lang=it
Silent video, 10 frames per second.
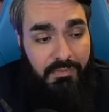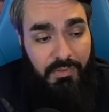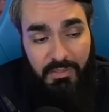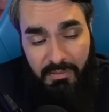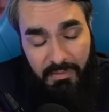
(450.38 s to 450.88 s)

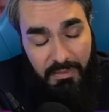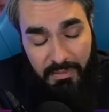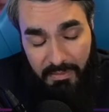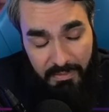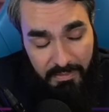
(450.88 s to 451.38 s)
poi che ti
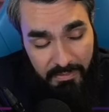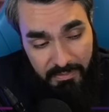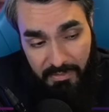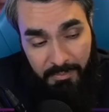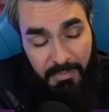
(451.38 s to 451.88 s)
dica,
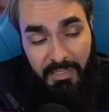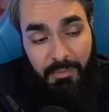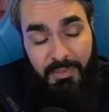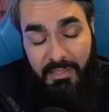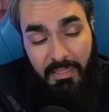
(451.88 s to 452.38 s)
ti è mai
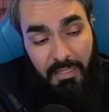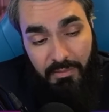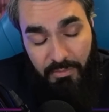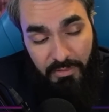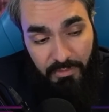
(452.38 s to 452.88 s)

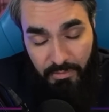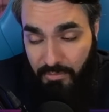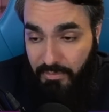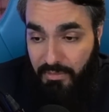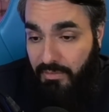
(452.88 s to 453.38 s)
capitato, dicono
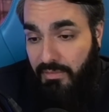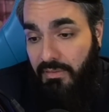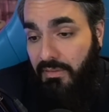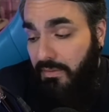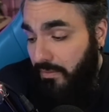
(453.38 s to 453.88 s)
tutti così.